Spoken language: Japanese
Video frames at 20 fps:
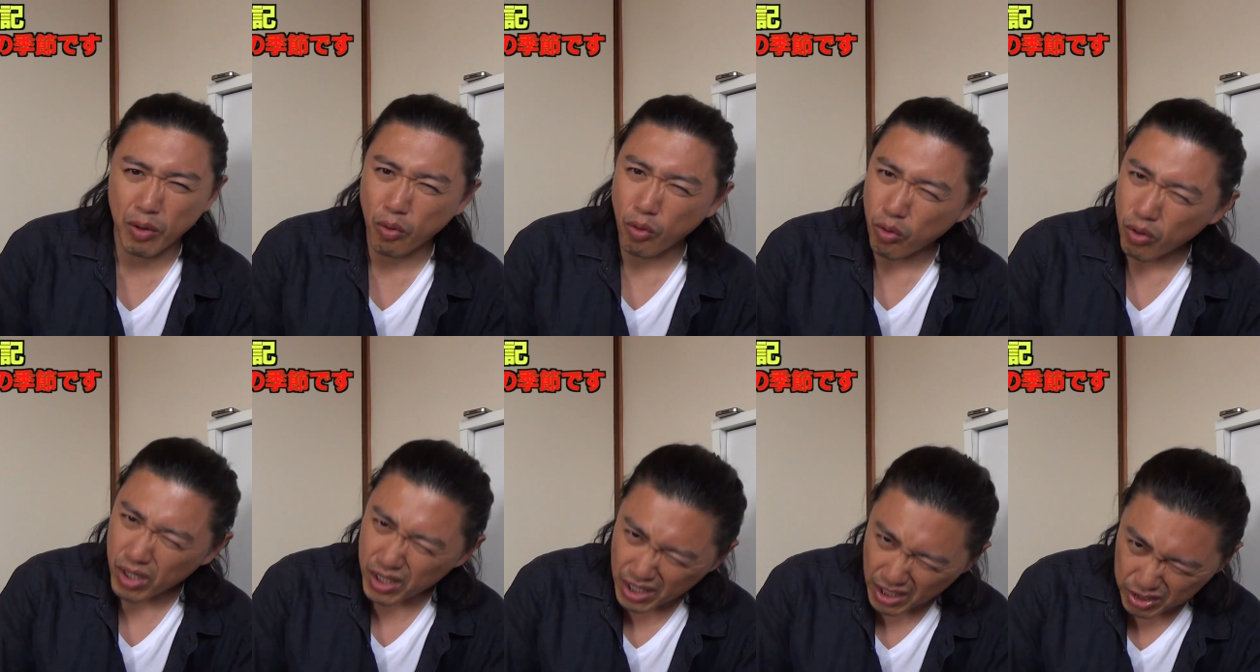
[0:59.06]

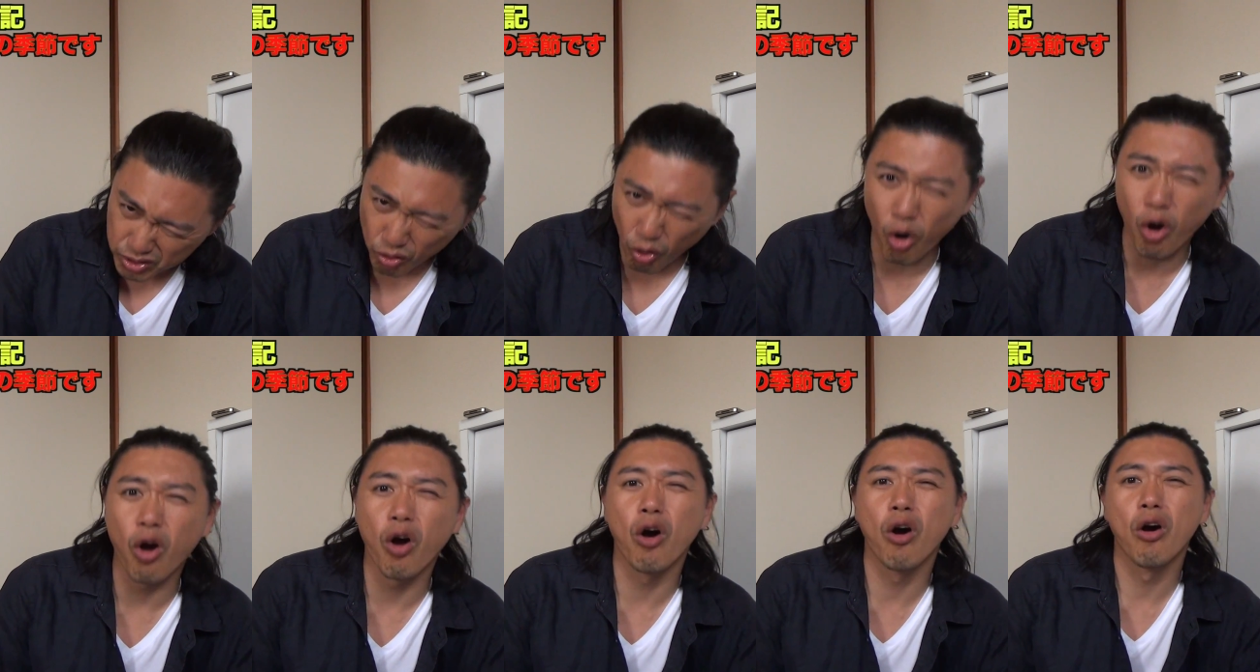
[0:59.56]
これでしょ
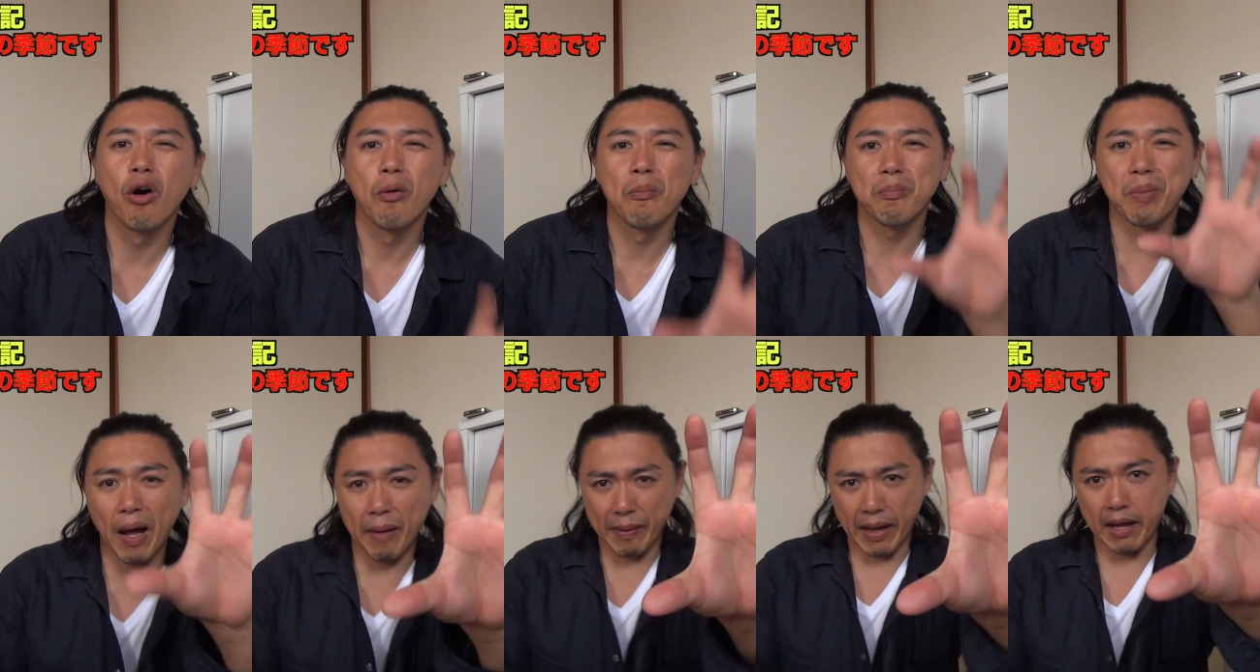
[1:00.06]

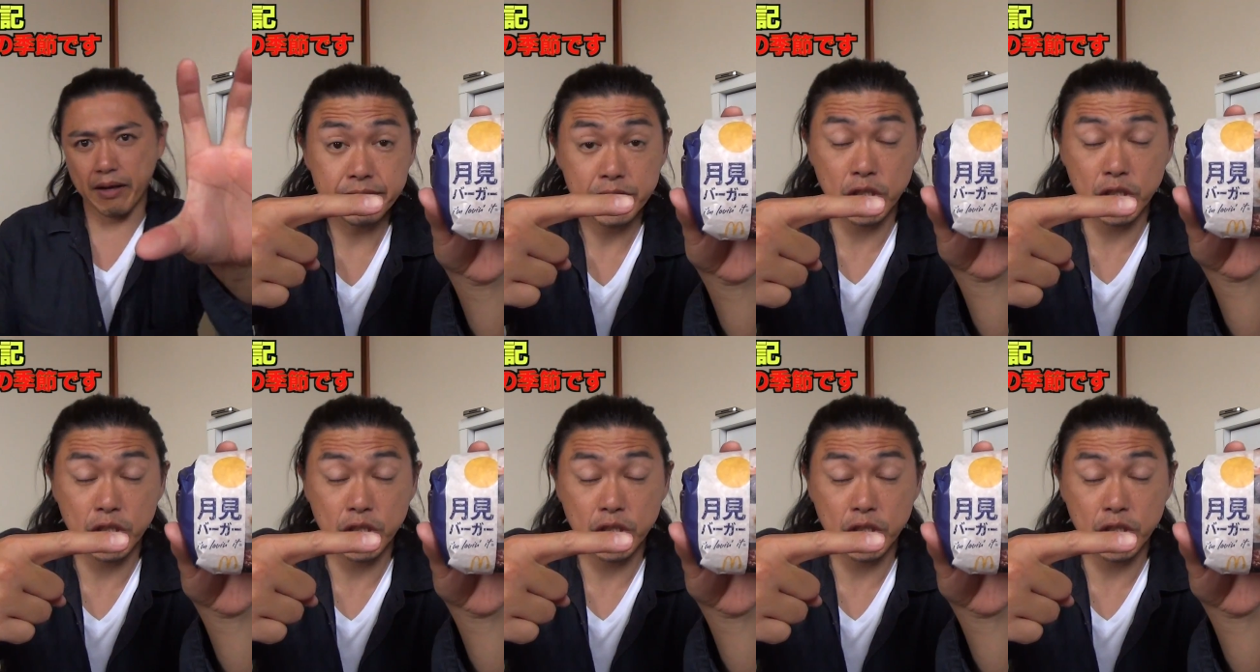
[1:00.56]
ババン